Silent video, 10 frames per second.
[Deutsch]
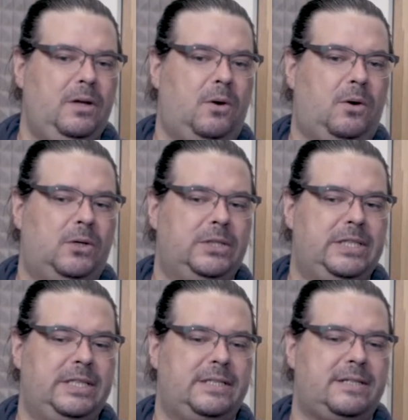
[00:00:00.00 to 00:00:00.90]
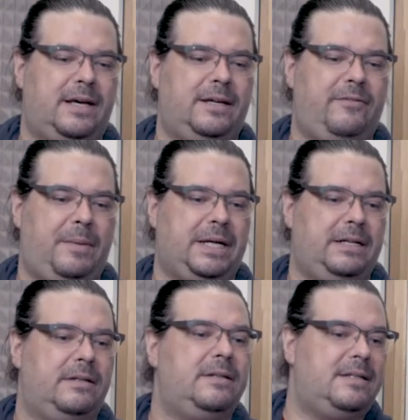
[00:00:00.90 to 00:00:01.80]
Und äh, wenn
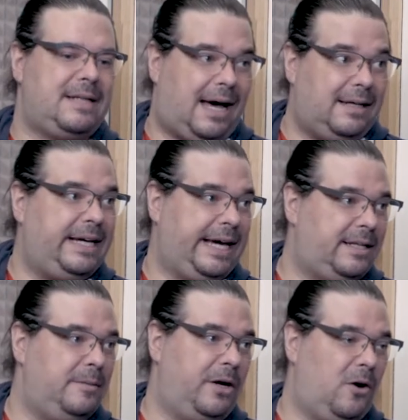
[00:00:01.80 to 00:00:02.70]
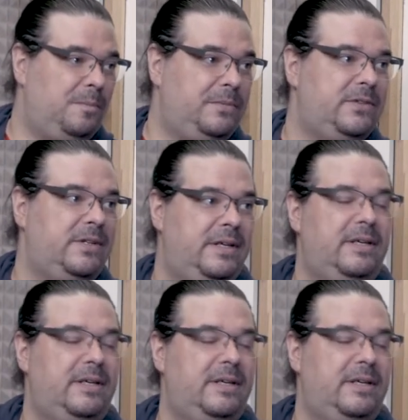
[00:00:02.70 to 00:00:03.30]
man da die Rechte bekommt,